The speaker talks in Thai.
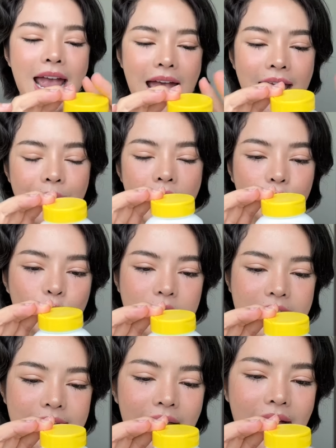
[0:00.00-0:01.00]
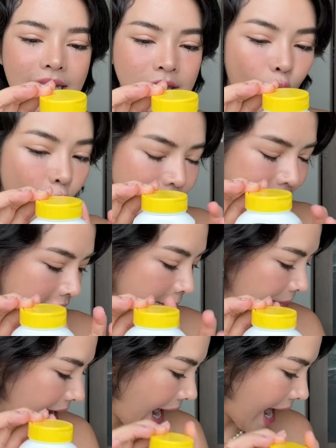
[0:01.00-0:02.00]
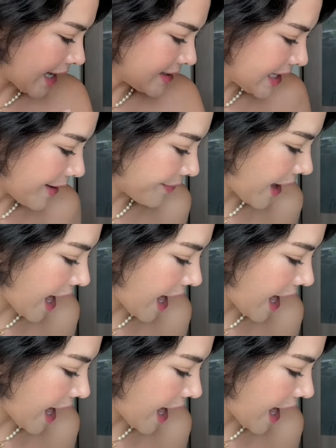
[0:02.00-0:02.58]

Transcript: อ่ะตัวนี้นะคะต้องกิน B50 นะ